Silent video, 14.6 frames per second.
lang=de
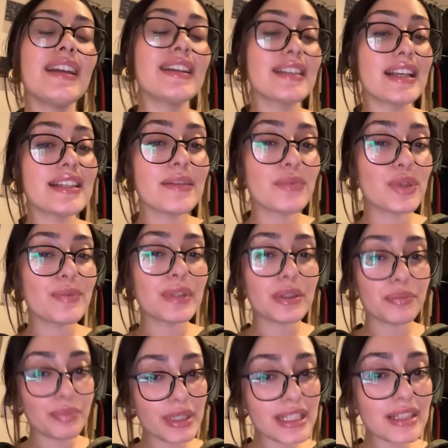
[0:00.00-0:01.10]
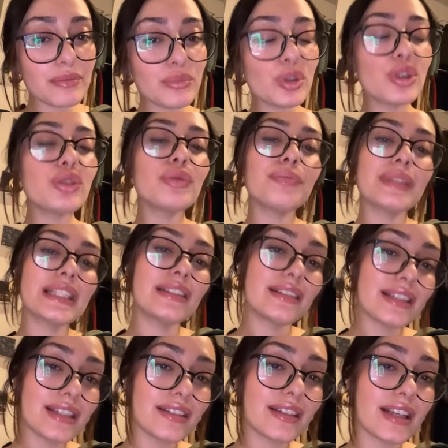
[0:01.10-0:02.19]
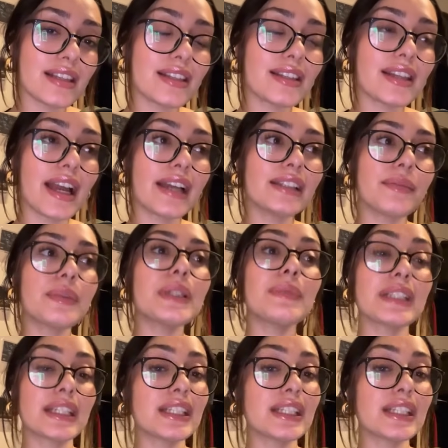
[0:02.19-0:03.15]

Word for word: Das heißt, er muss mich ein bisschen mögen, ein bisschen Desinteresse zeigen, damit ich